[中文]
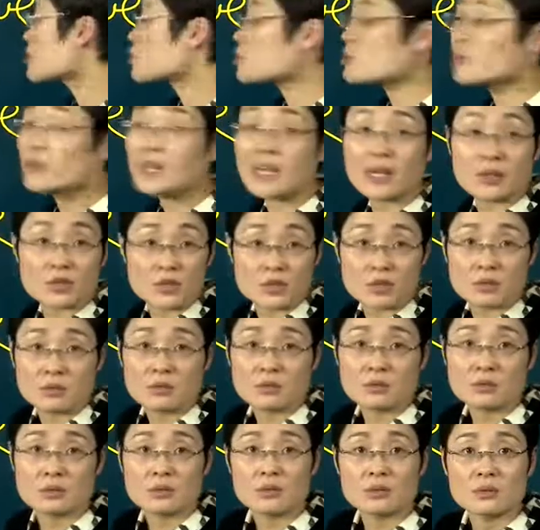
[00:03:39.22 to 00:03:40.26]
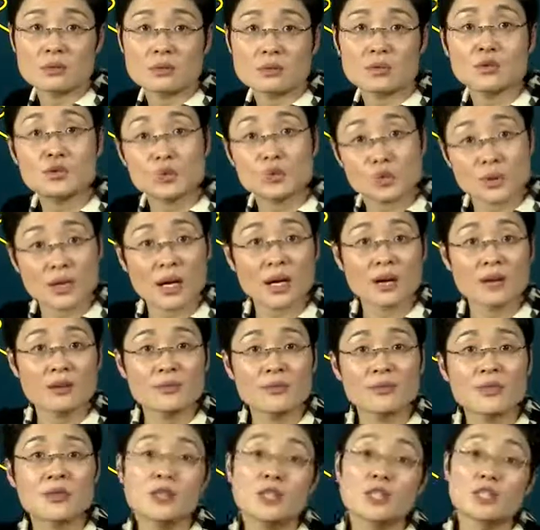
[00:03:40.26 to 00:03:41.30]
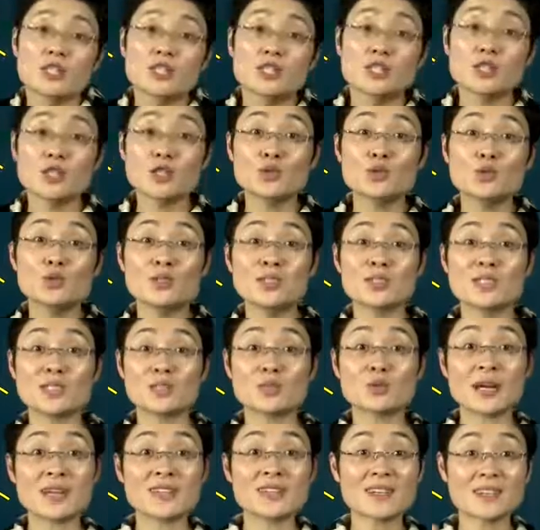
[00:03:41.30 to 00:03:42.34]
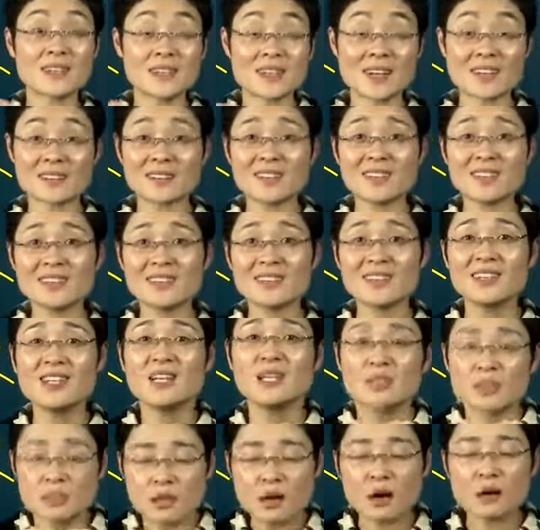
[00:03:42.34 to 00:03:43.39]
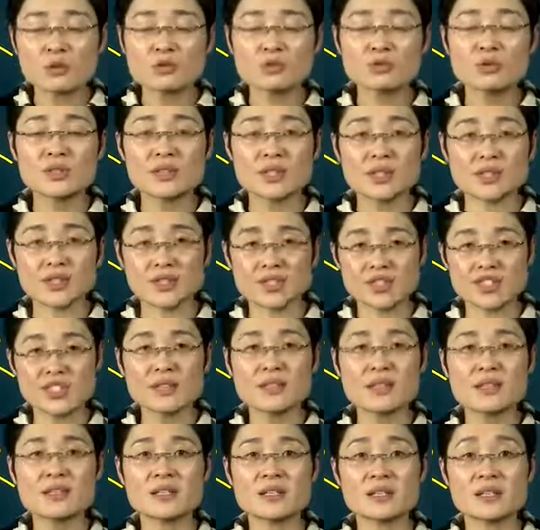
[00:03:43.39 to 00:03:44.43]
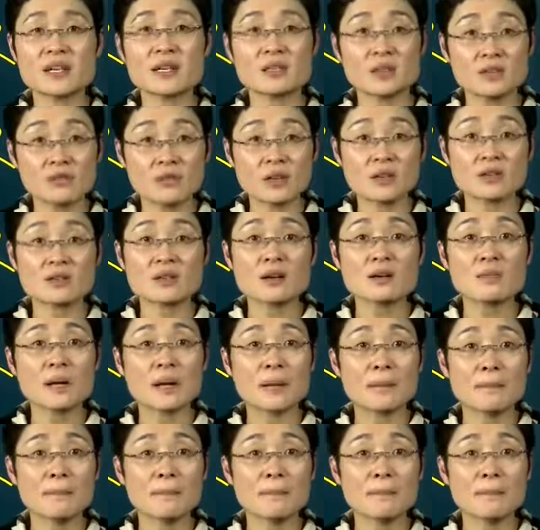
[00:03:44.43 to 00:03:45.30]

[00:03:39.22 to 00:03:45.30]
of kids。句号，这个句子写出来还是很长的哟。告诉我写成现在这个样的风骚吗？